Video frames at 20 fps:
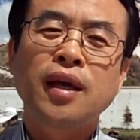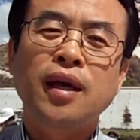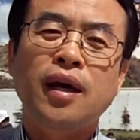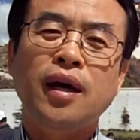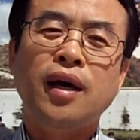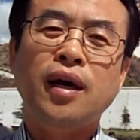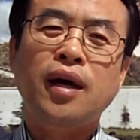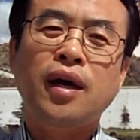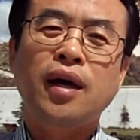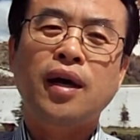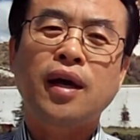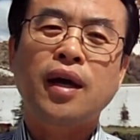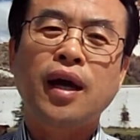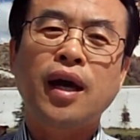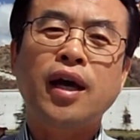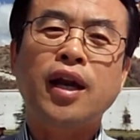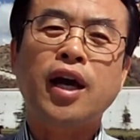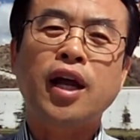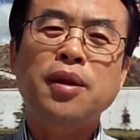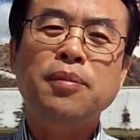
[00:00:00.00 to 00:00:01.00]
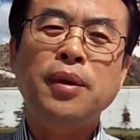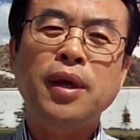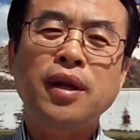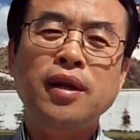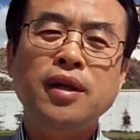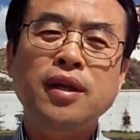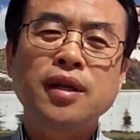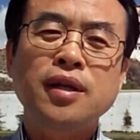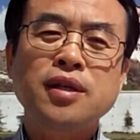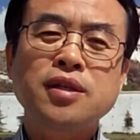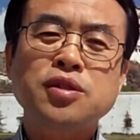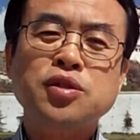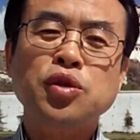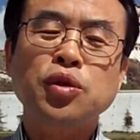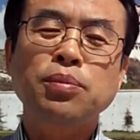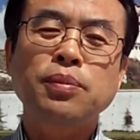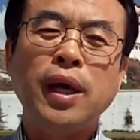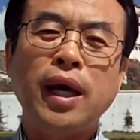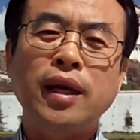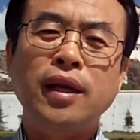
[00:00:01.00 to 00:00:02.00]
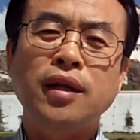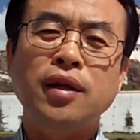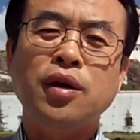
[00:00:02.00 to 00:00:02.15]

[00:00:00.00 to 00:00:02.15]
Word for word: 어, 하나님을 숭배하는